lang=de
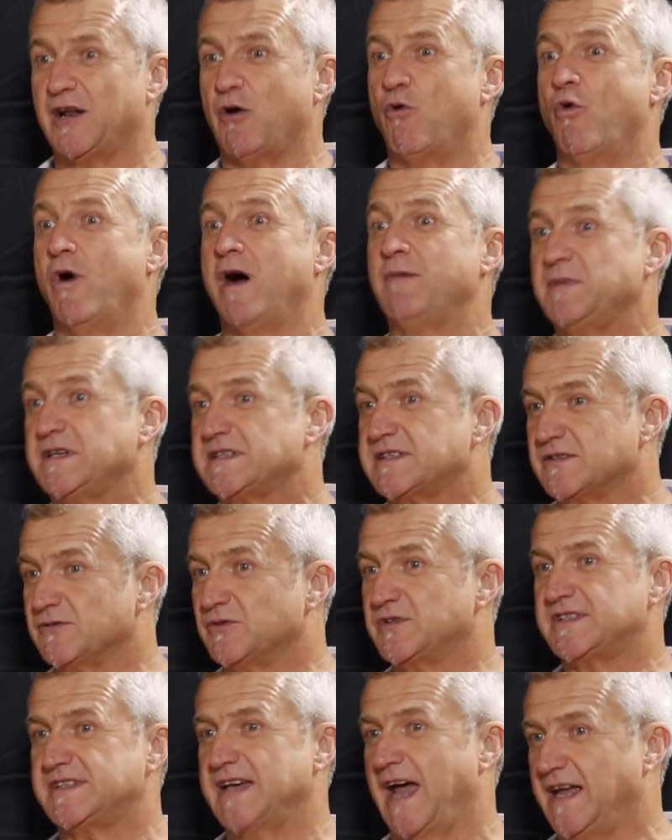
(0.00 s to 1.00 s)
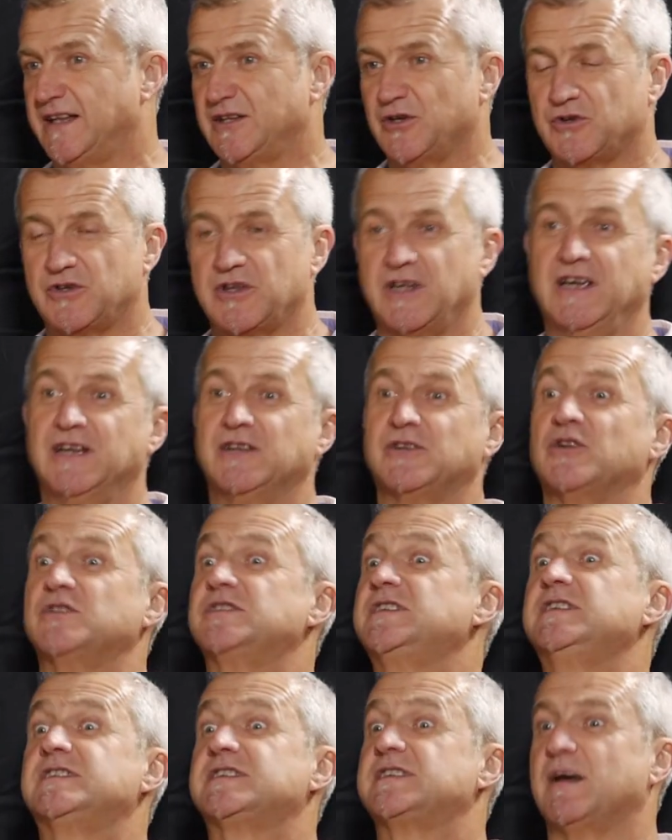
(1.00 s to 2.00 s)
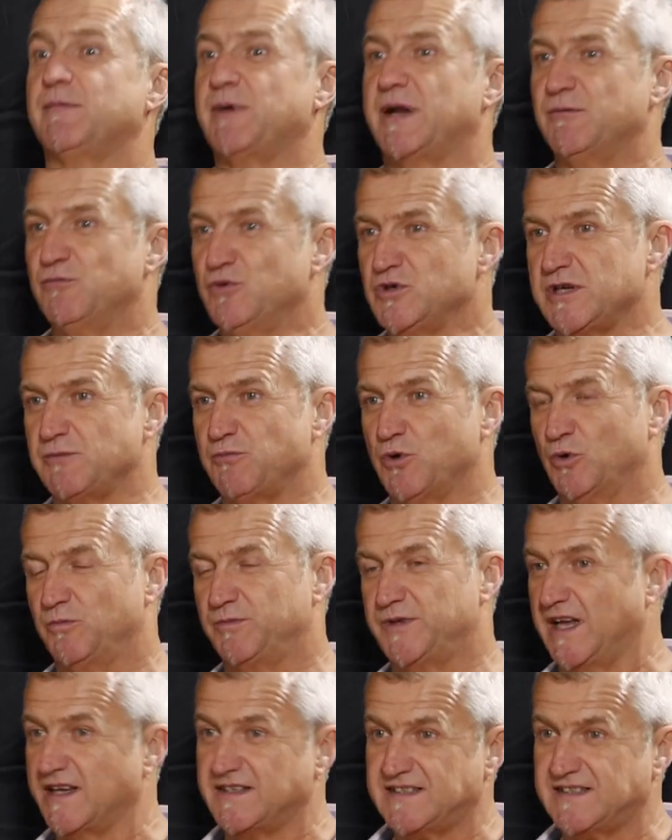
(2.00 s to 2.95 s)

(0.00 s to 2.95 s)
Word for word: der daheim ist und Zeit hat, dann sitzt der bei der Musikprobe.